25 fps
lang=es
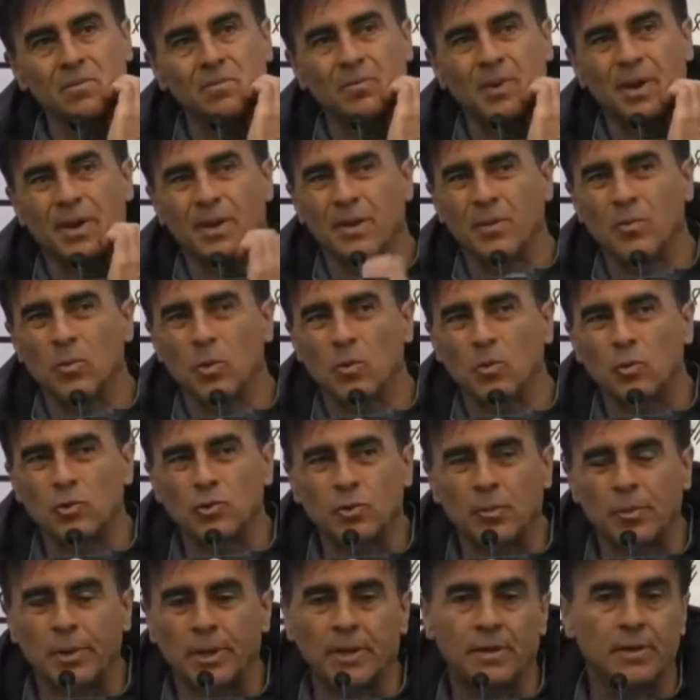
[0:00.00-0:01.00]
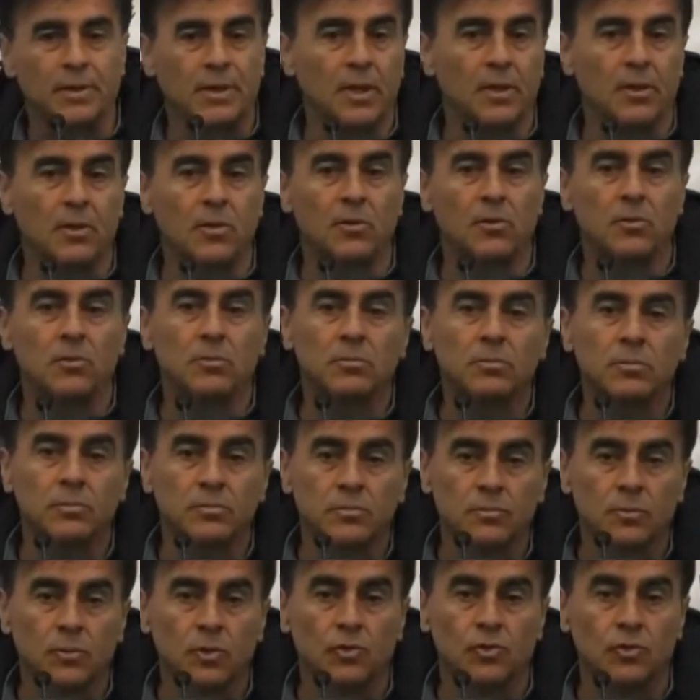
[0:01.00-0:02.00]
Perdimos mucho prestigio,
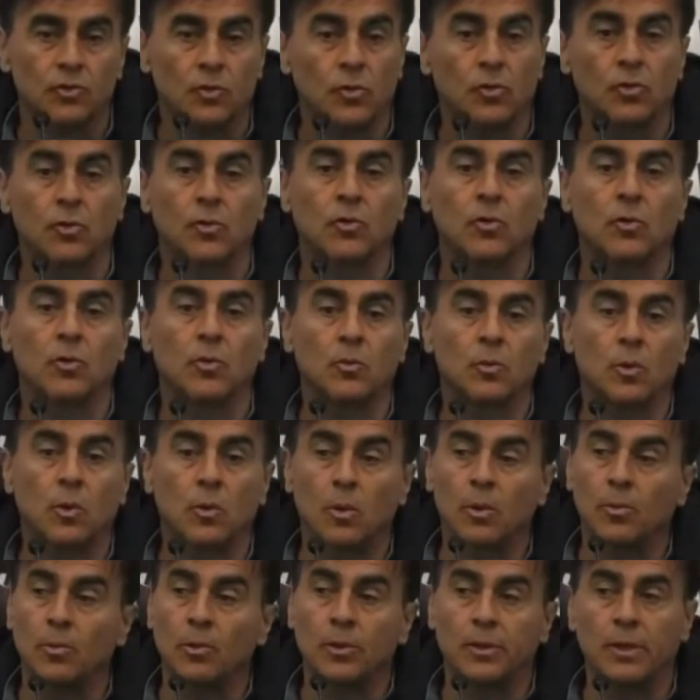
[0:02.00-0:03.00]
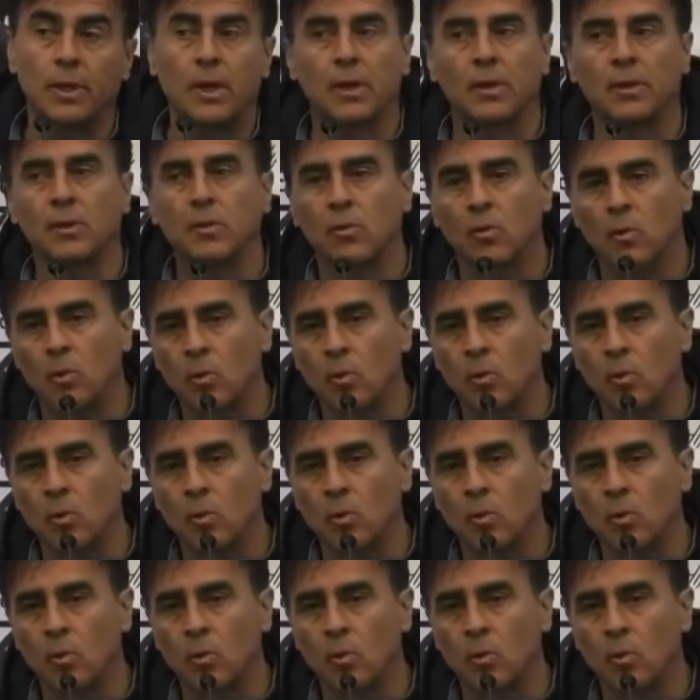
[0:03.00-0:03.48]
nosotros como cuerpo técnico,